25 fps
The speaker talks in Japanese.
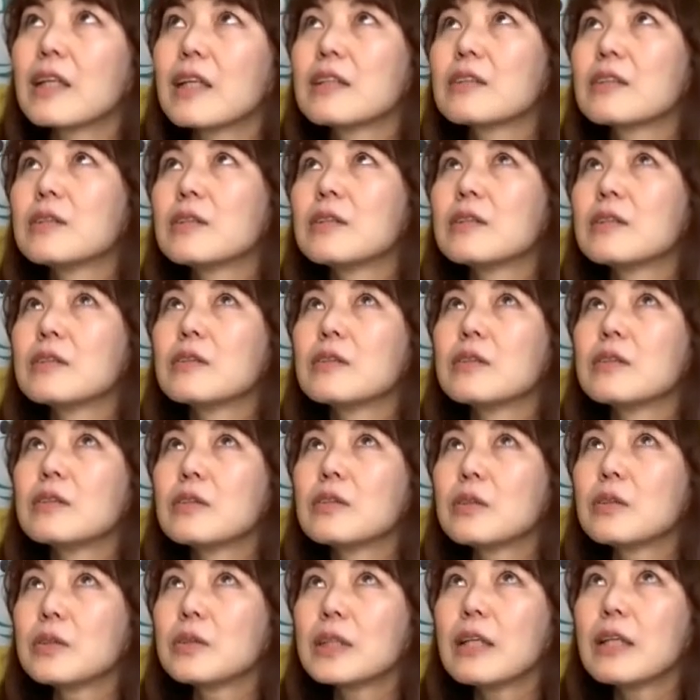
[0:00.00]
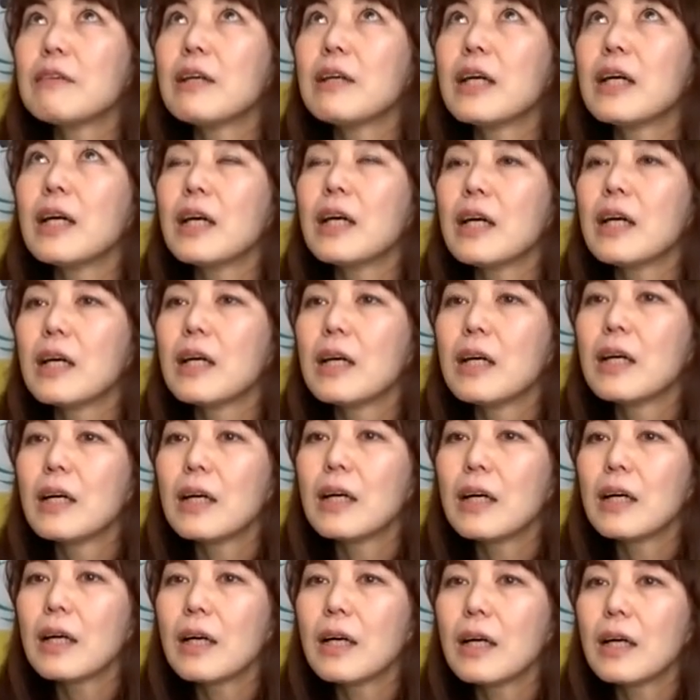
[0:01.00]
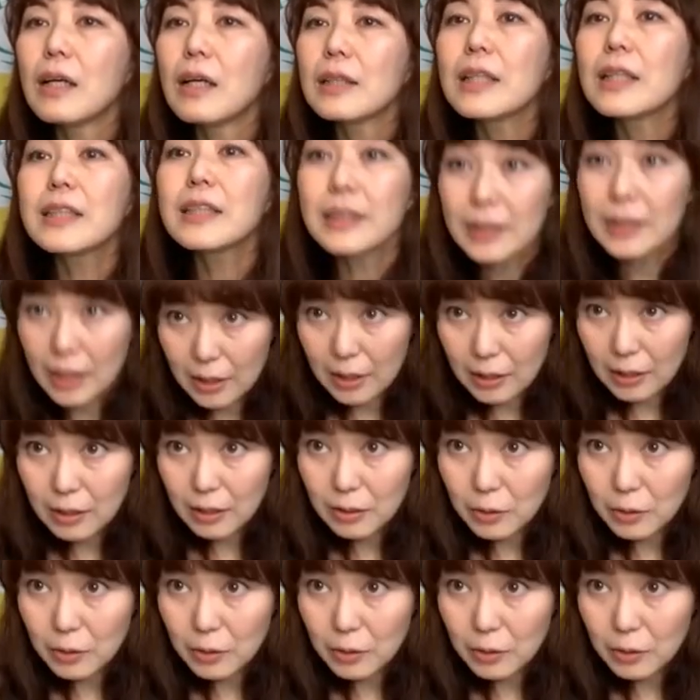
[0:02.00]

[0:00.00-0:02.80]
が野沢那智さ